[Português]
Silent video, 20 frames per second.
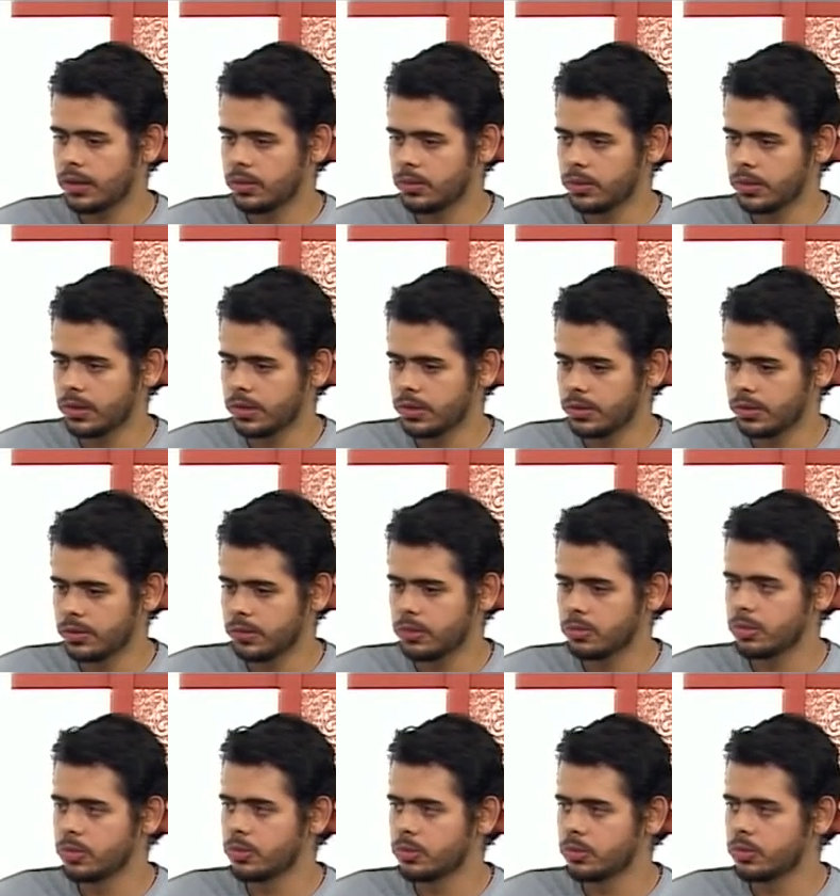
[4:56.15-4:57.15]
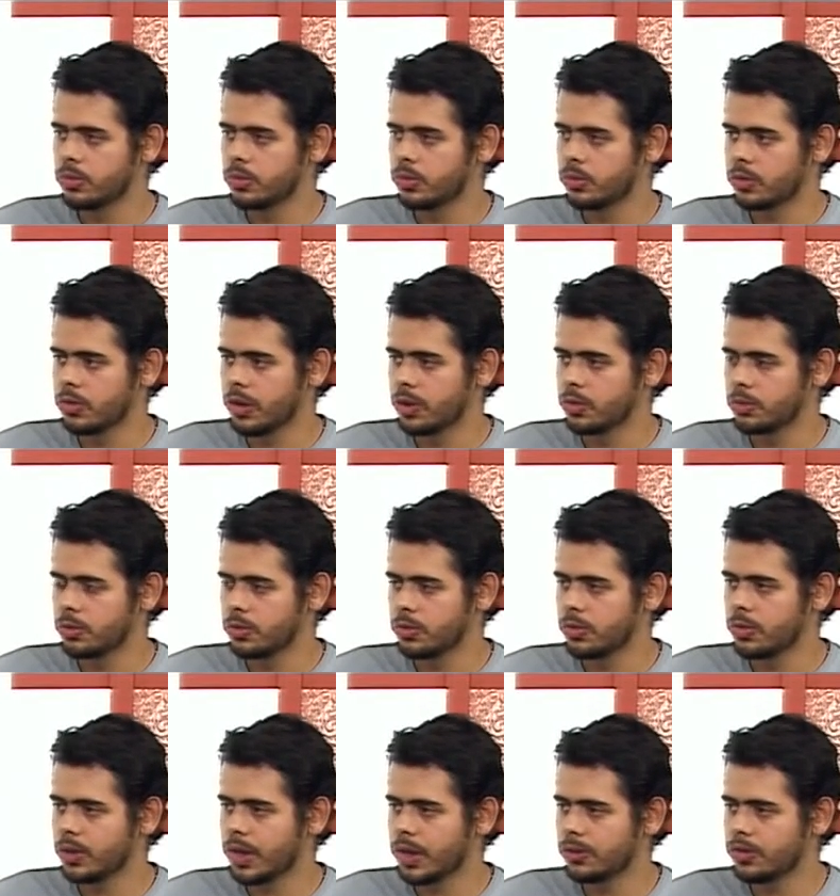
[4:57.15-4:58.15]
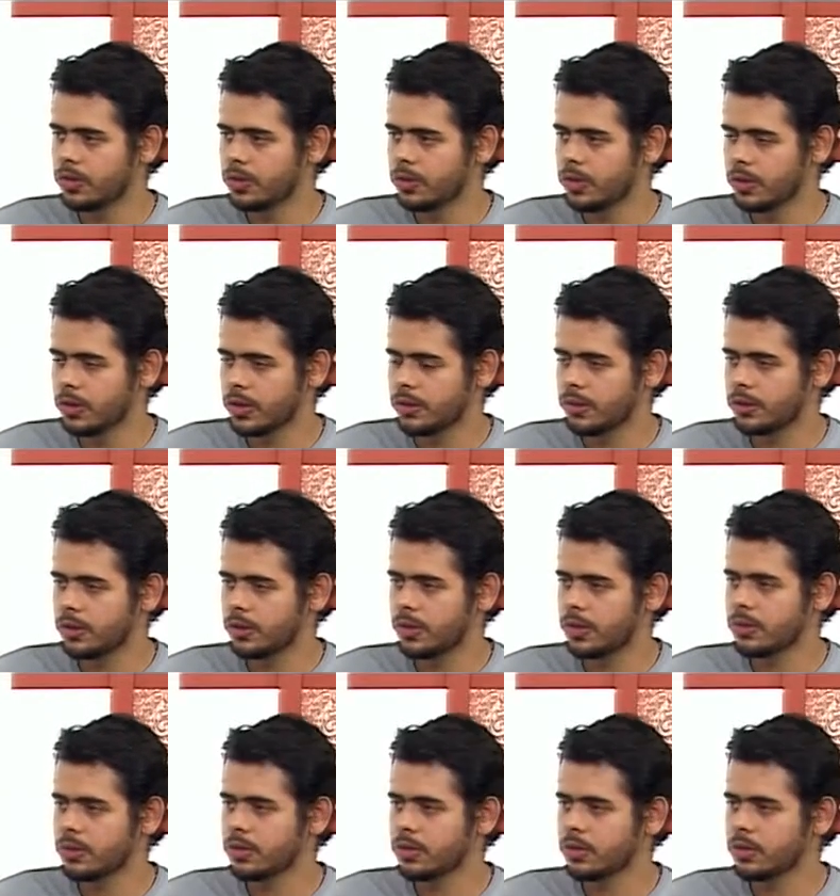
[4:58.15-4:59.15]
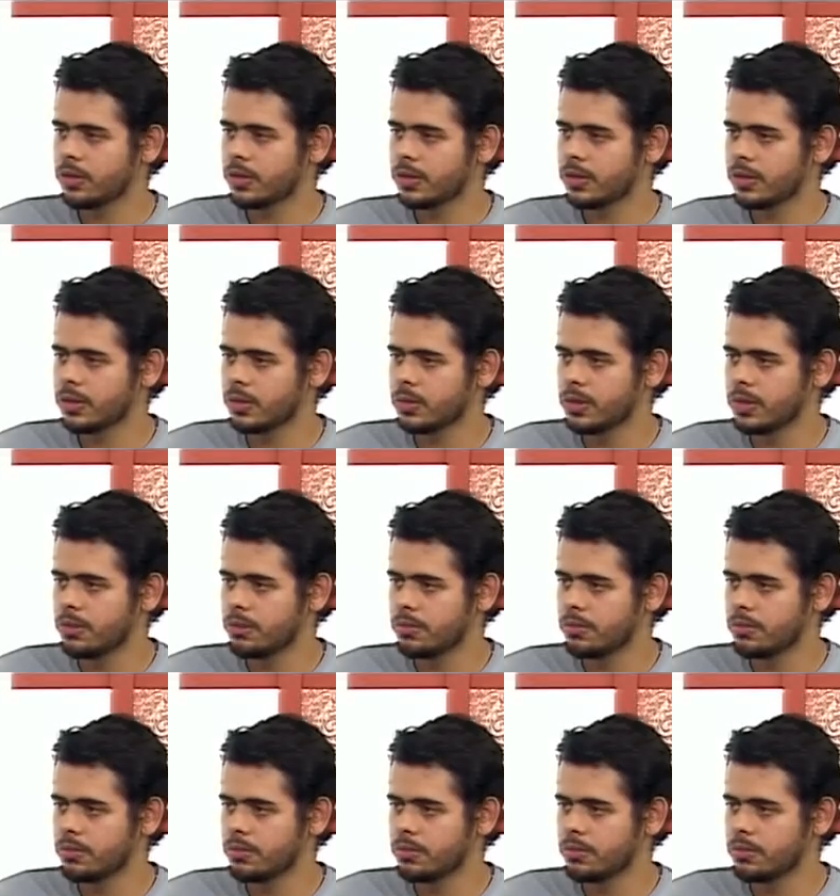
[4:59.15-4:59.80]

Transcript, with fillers: a doença, sobretudo um estado muito grave, coloca você numa situação